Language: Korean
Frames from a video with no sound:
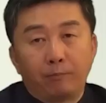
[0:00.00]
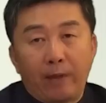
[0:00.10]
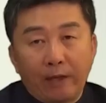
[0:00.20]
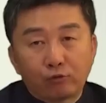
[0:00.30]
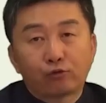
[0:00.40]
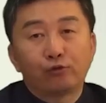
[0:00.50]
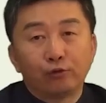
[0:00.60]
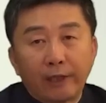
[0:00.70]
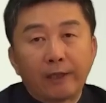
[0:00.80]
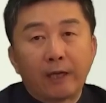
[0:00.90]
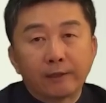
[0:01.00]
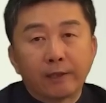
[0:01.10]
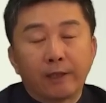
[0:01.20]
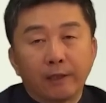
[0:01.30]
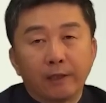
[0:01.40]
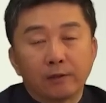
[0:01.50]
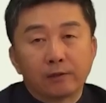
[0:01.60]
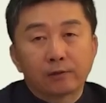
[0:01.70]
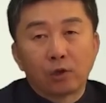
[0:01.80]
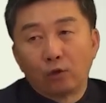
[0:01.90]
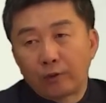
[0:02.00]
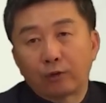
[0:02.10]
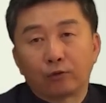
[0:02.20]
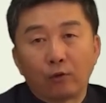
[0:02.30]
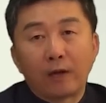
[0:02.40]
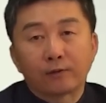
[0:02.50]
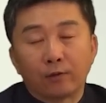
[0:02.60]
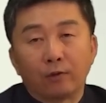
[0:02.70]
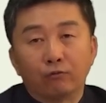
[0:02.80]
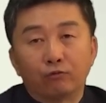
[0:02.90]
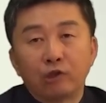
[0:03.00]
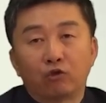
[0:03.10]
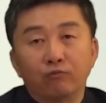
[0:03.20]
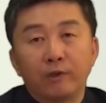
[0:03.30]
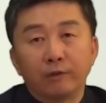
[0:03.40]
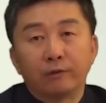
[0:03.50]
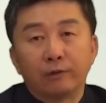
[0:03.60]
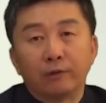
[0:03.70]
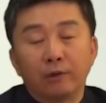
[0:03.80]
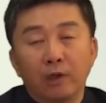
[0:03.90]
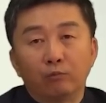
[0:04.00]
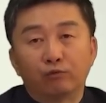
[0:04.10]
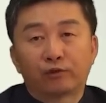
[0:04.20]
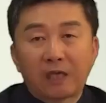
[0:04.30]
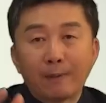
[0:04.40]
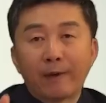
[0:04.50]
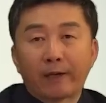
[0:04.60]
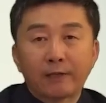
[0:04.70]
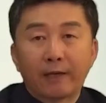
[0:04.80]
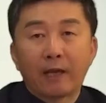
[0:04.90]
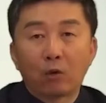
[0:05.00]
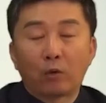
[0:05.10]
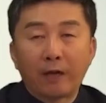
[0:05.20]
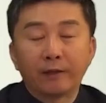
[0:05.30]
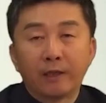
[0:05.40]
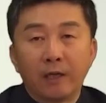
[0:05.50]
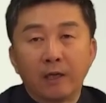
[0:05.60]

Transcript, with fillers: 백주 대낮에 서울에 들어와서 우리 국민을 무참하게 살해하고 간